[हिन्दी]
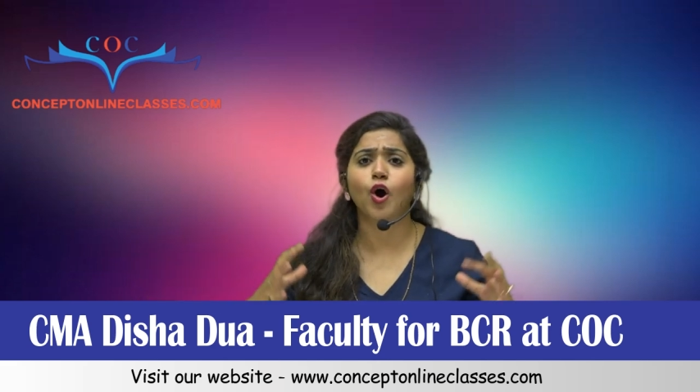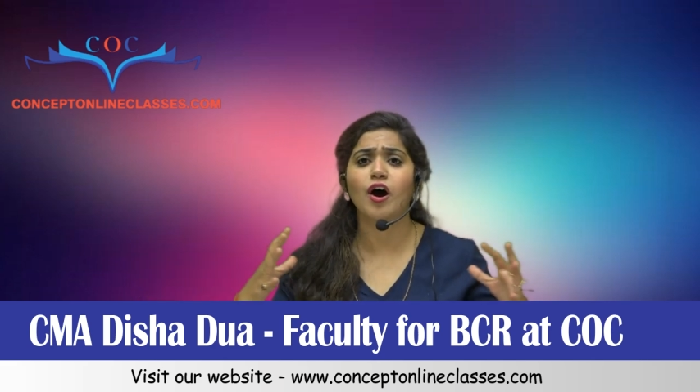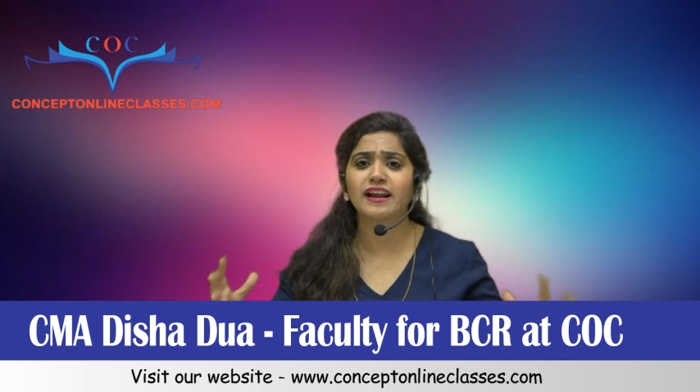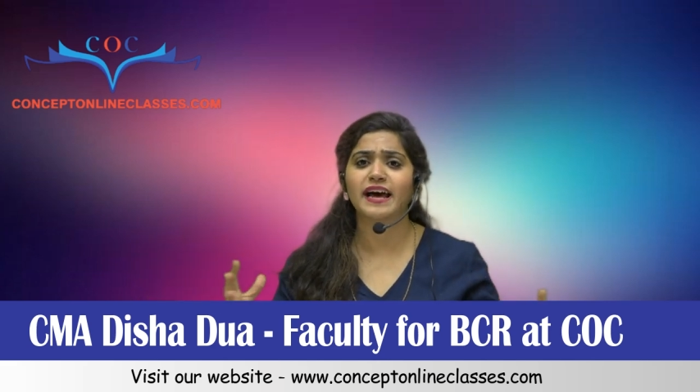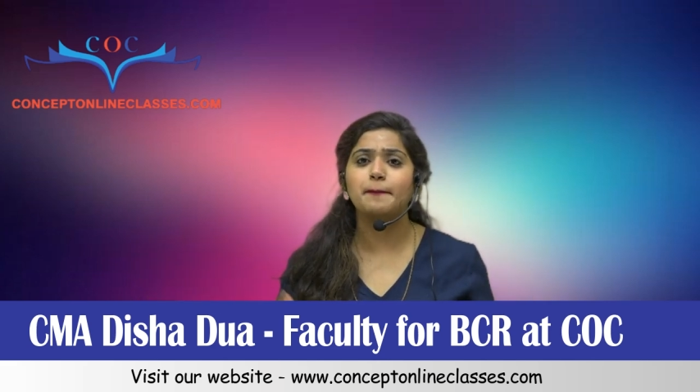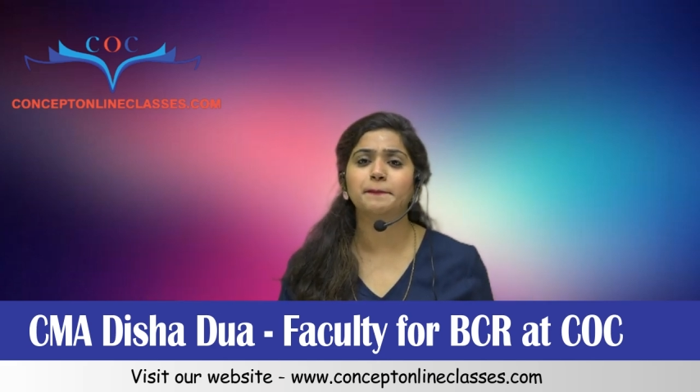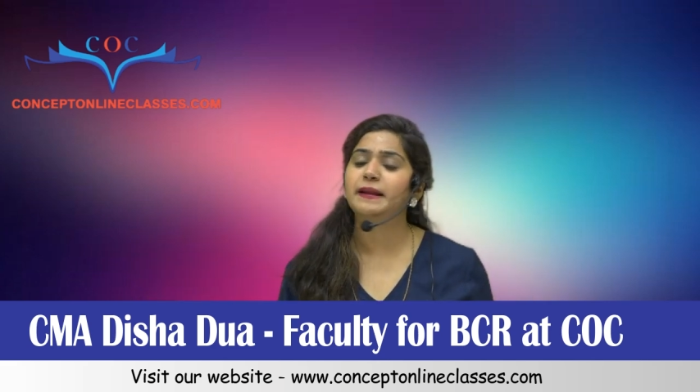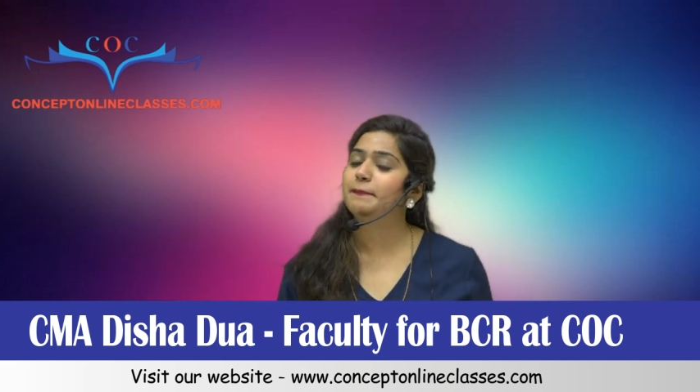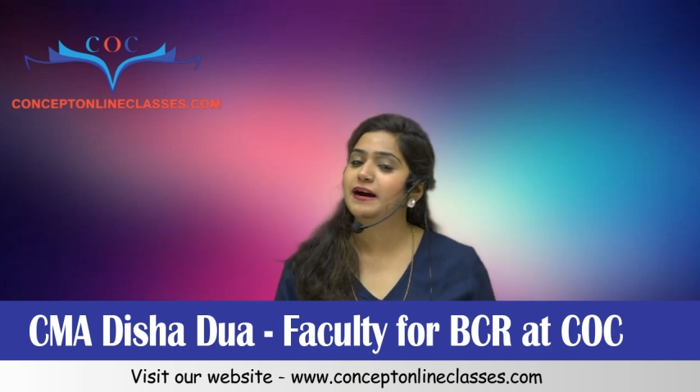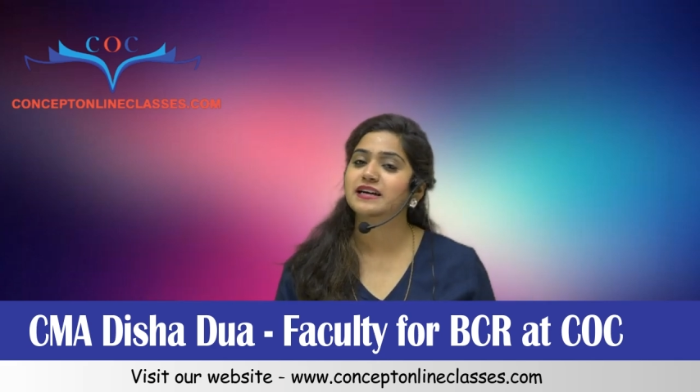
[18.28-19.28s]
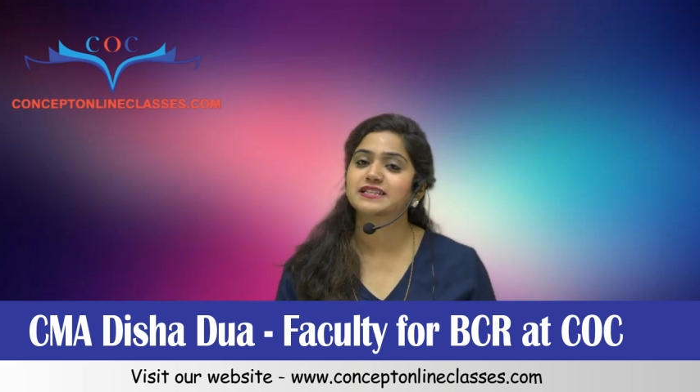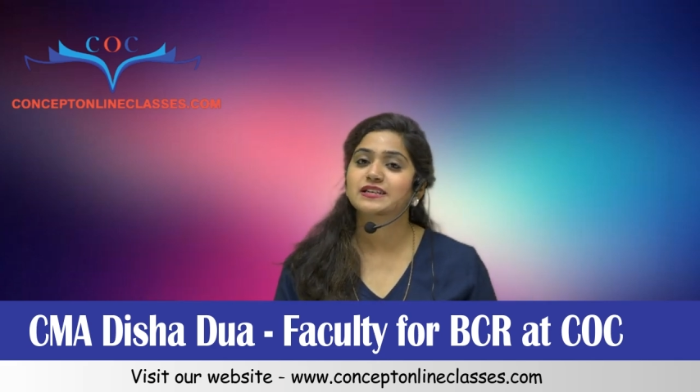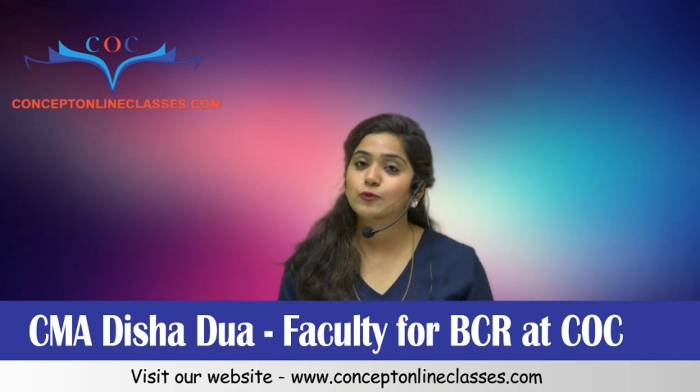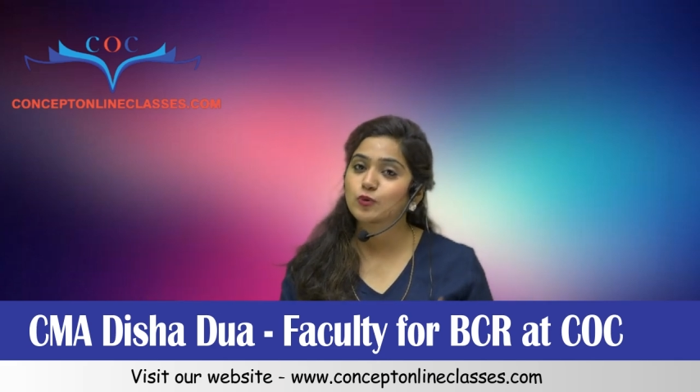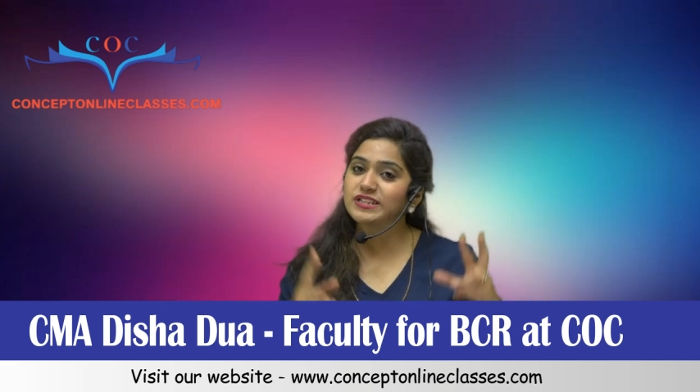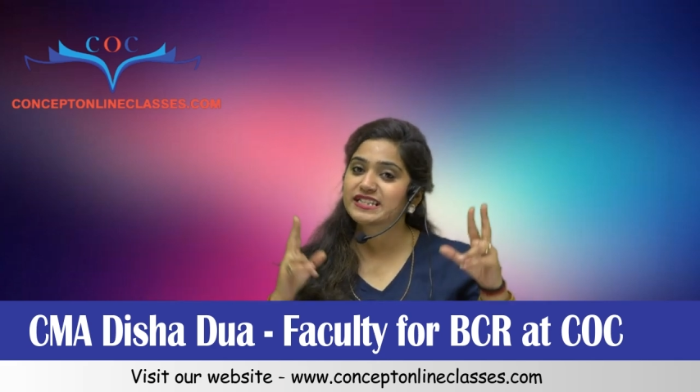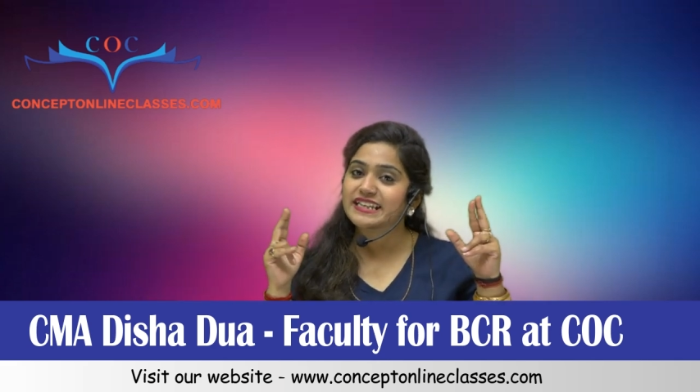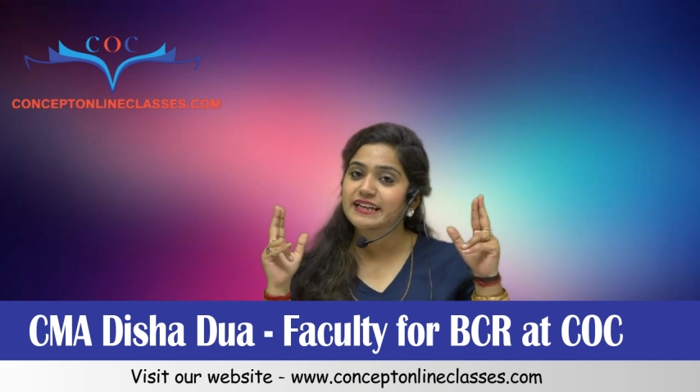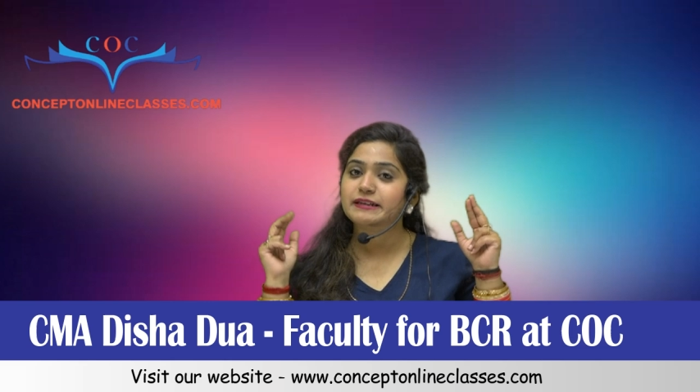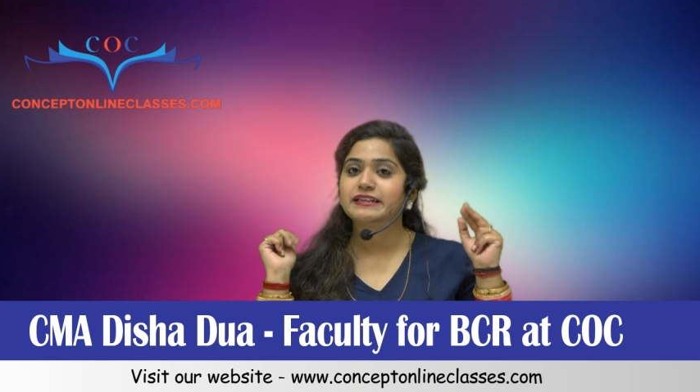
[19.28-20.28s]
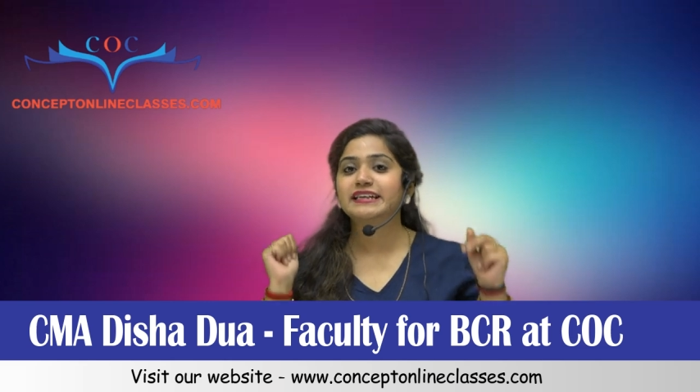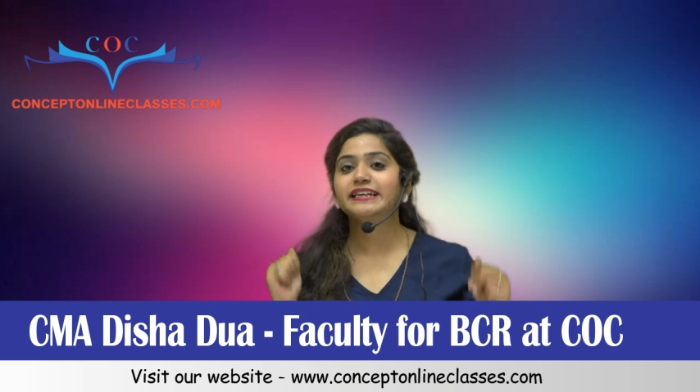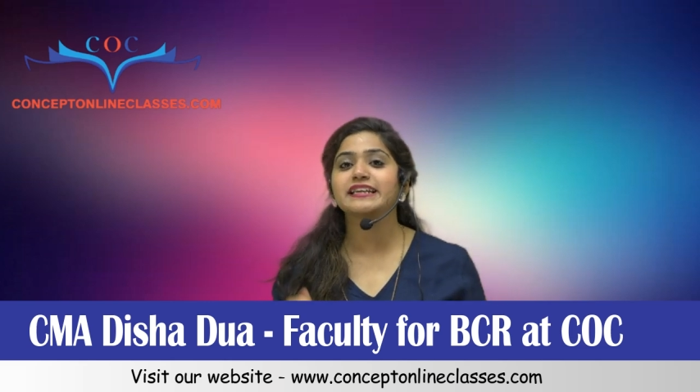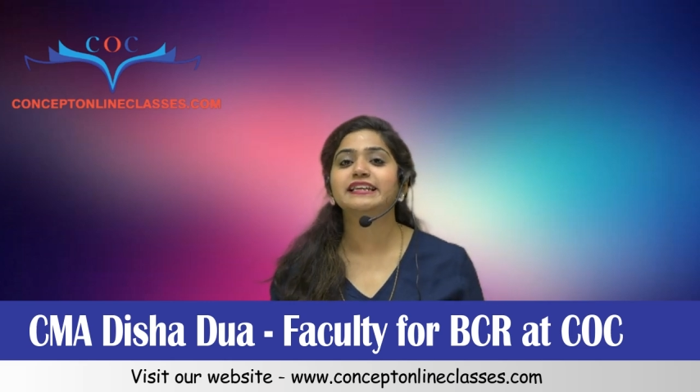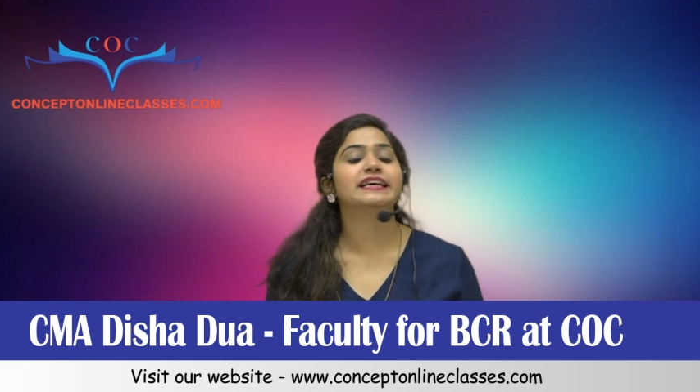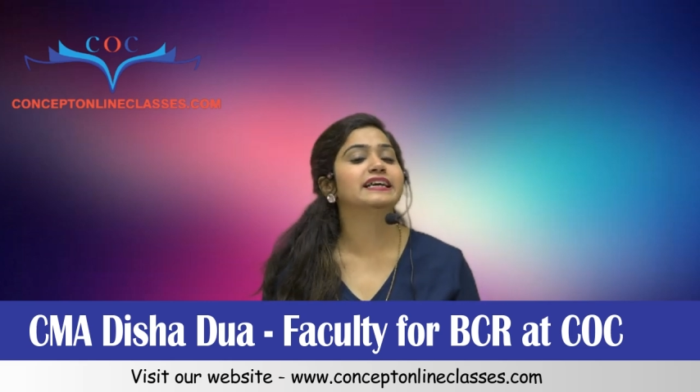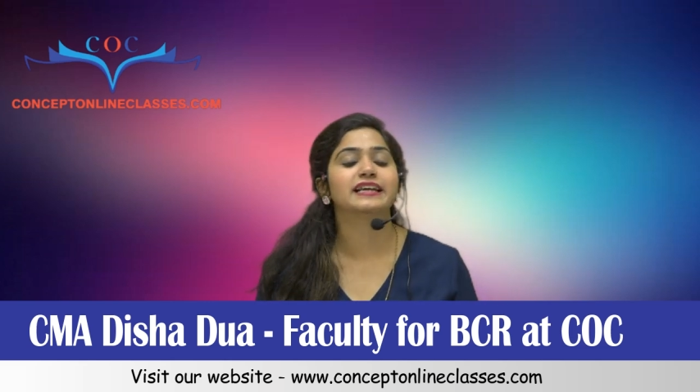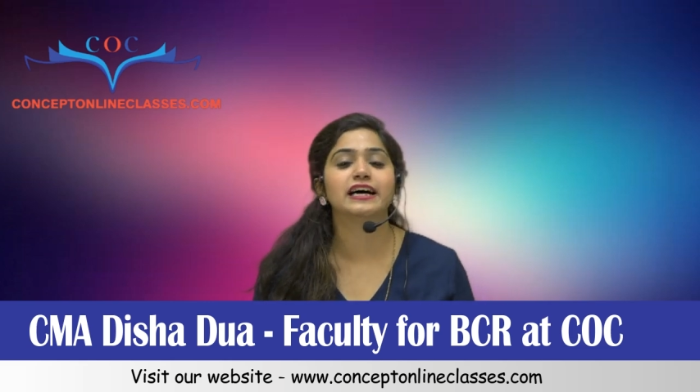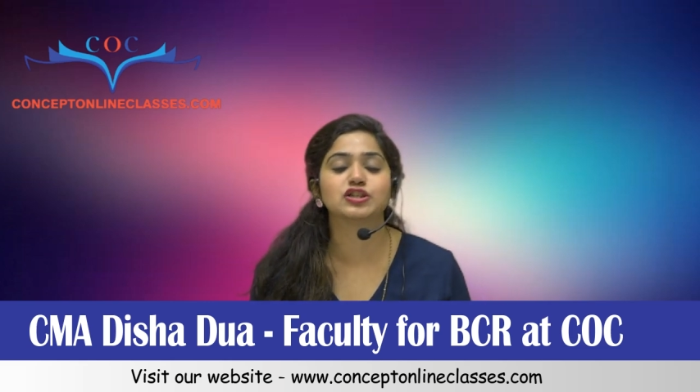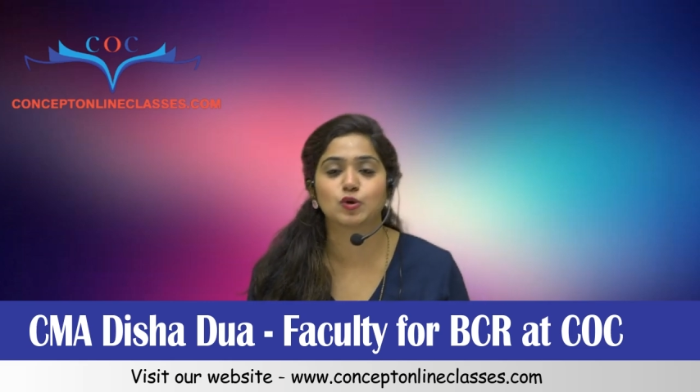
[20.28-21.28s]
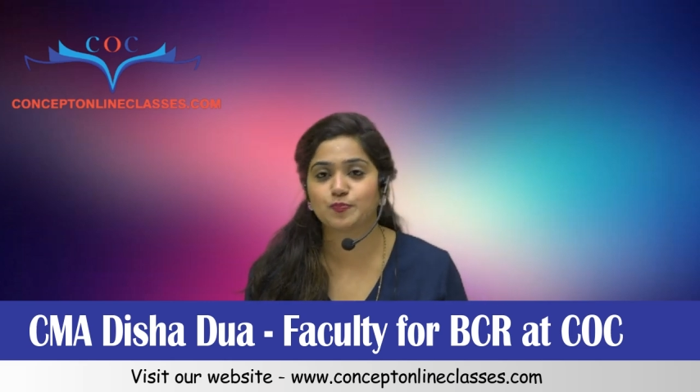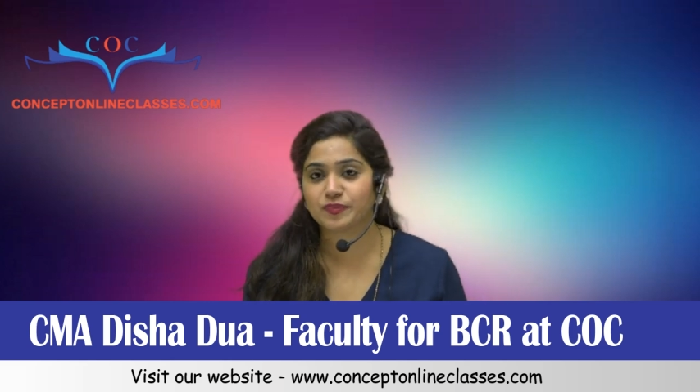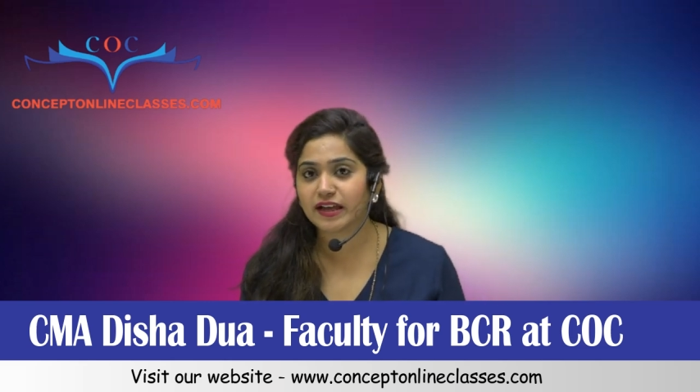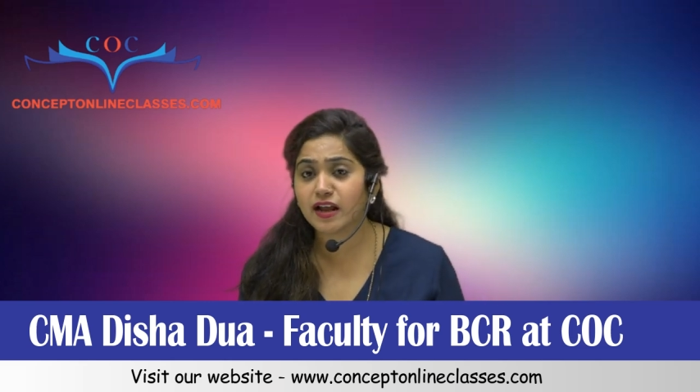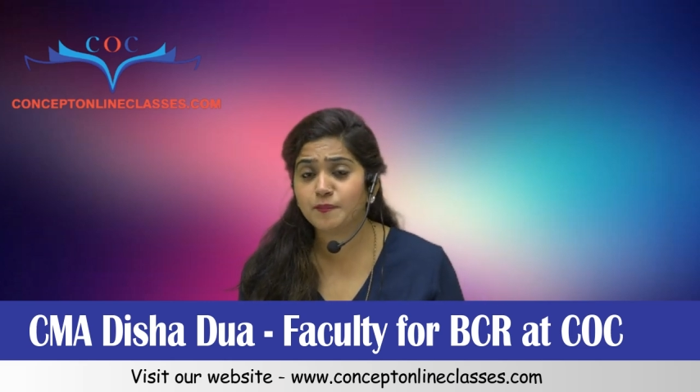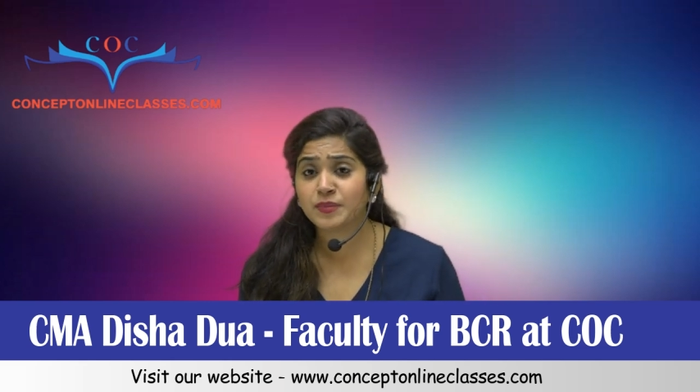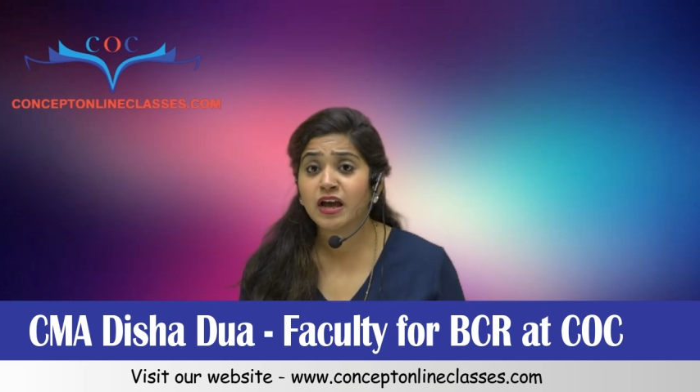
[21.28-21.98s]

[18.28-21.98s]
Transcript: और अपने पास वो सी ए डिग्री लेकर आ जाओ है ना